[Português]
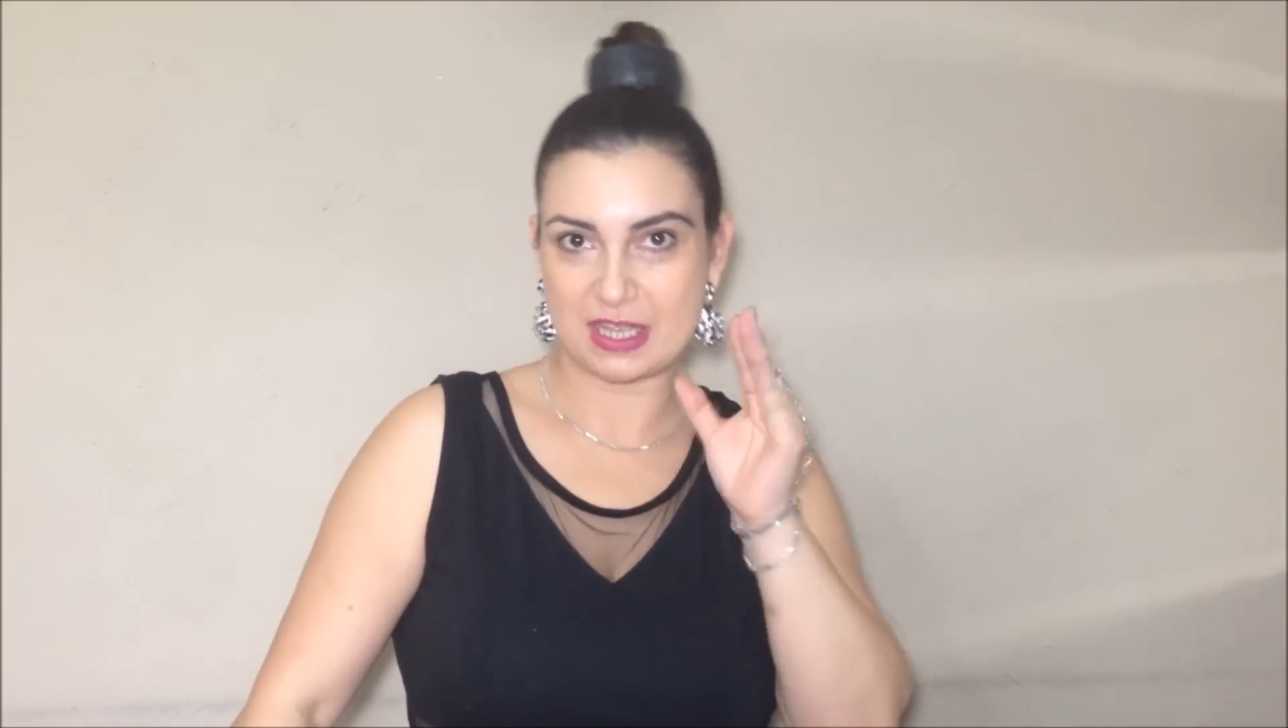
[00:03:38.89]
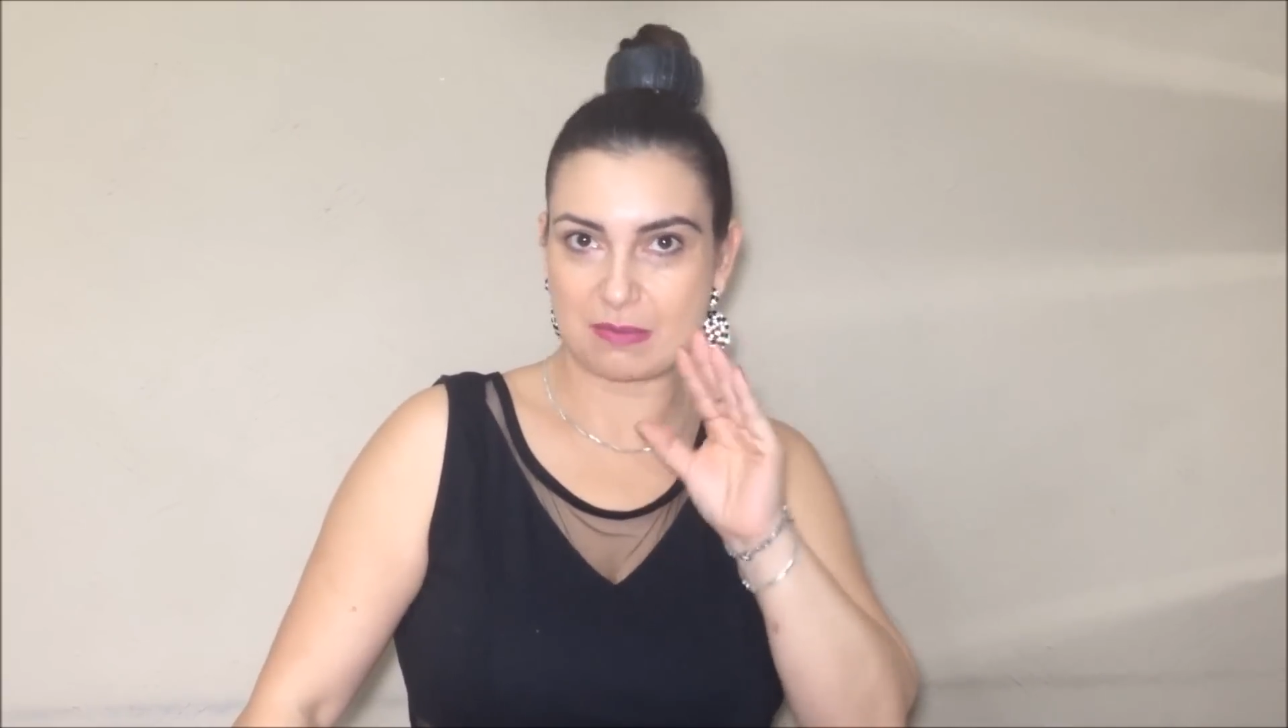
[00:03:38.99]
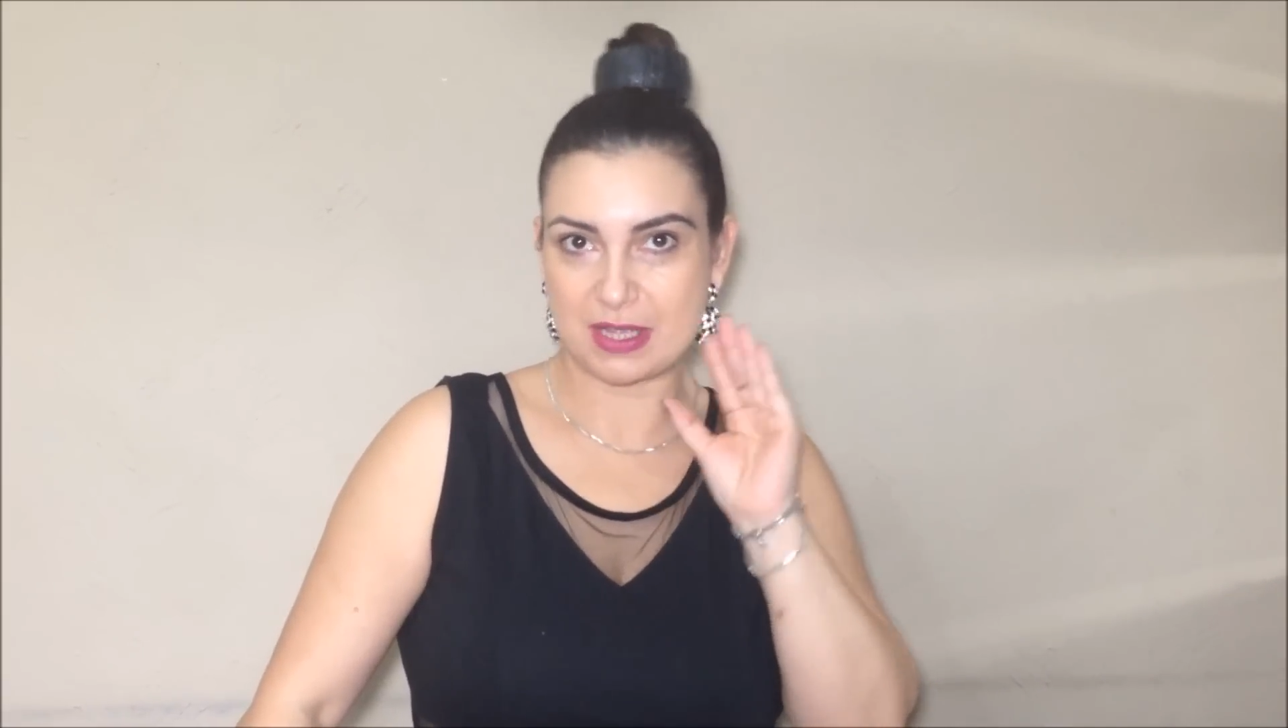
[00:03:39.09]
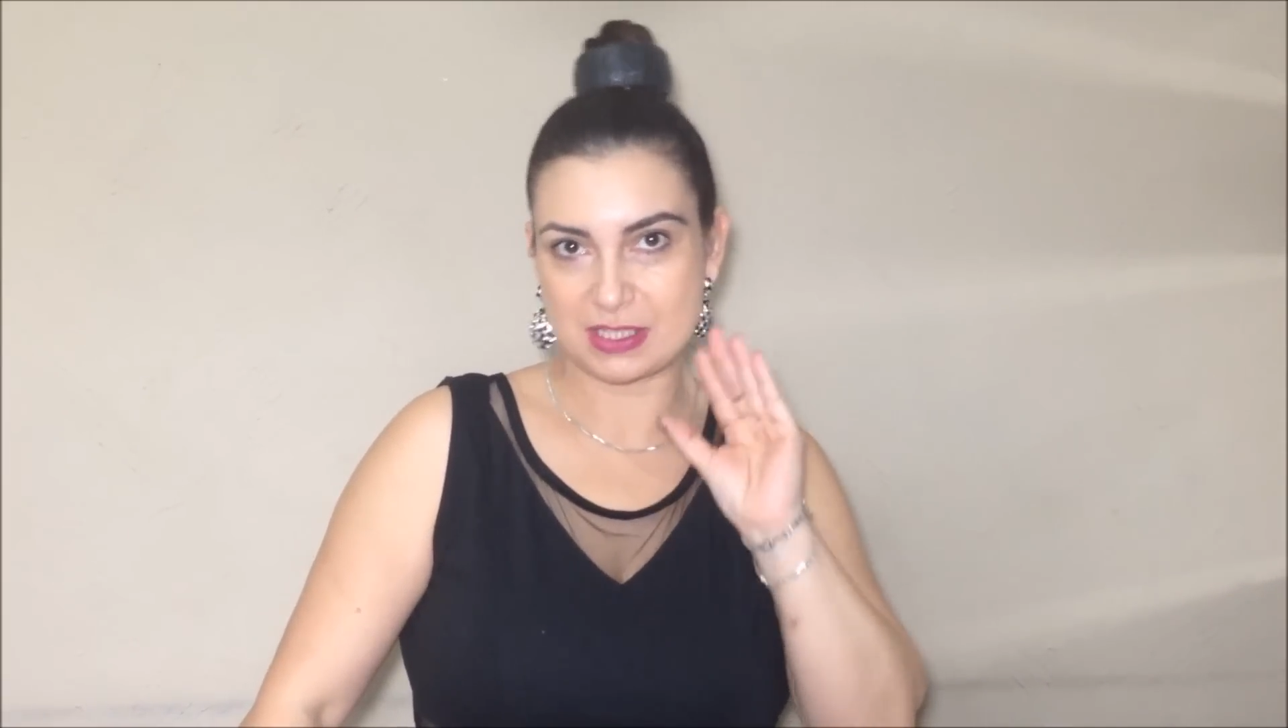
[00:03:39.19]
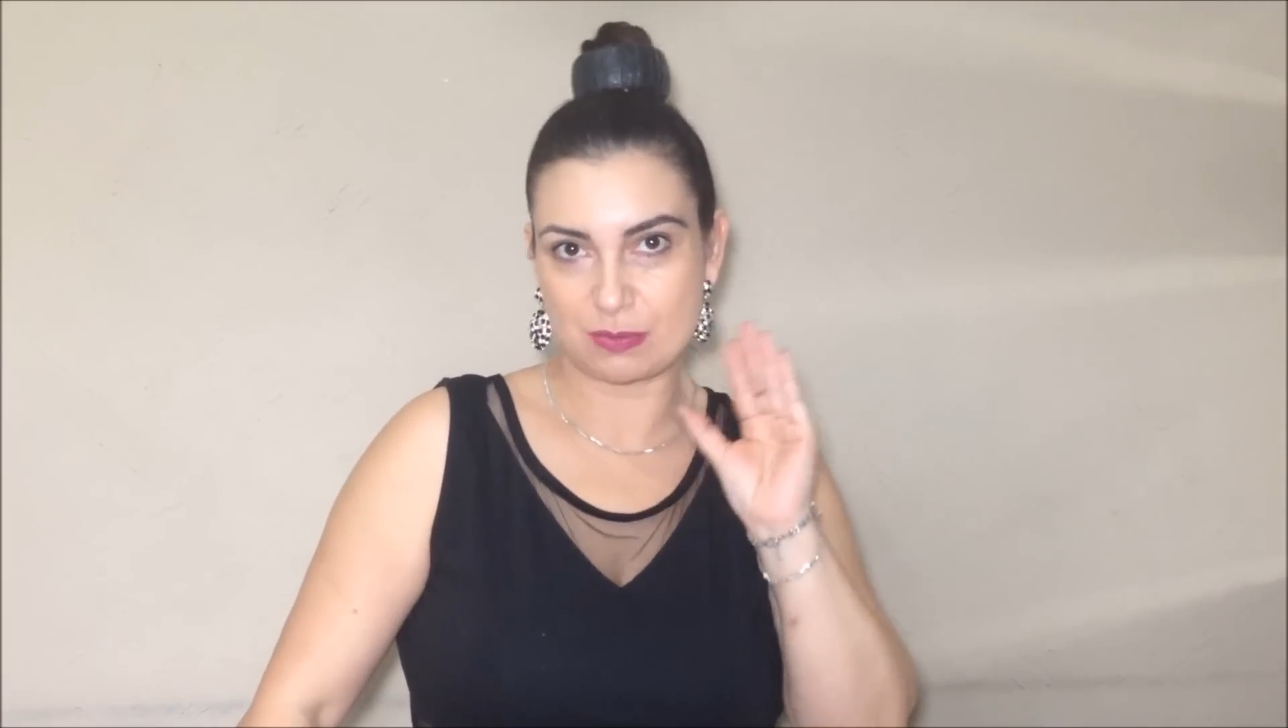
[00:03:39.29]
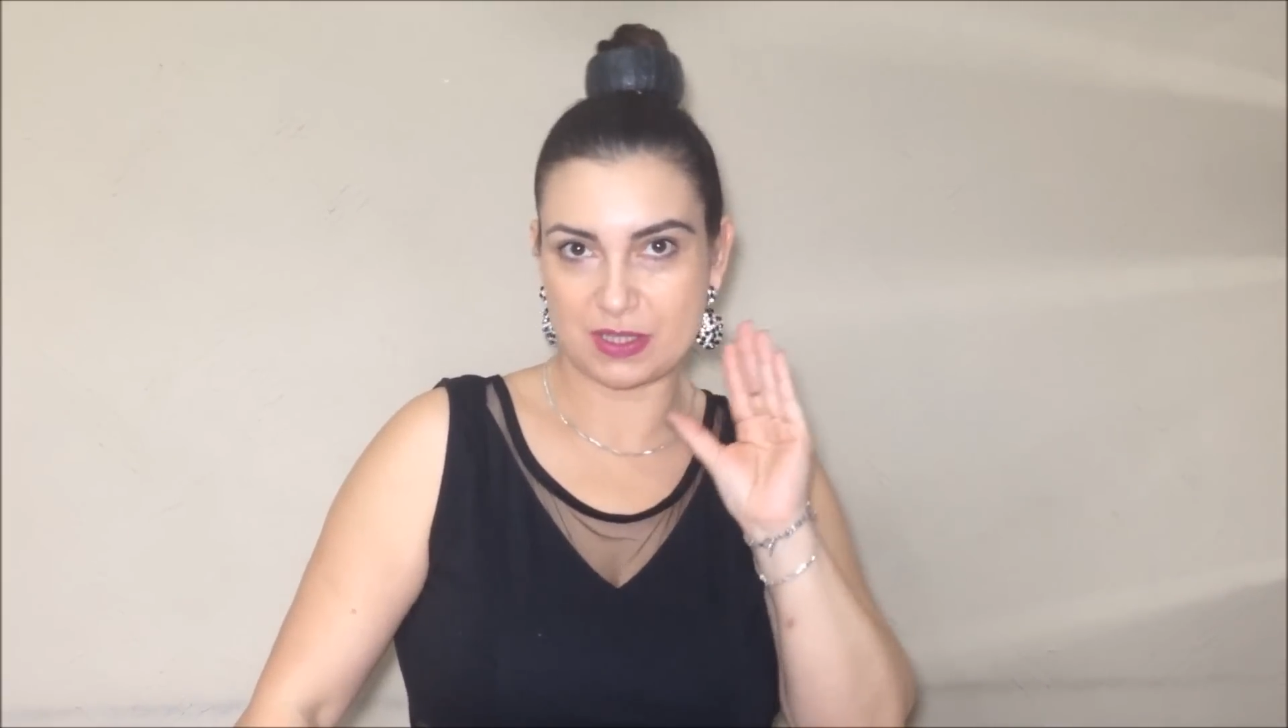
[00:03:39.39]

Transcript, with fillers: terem mais ou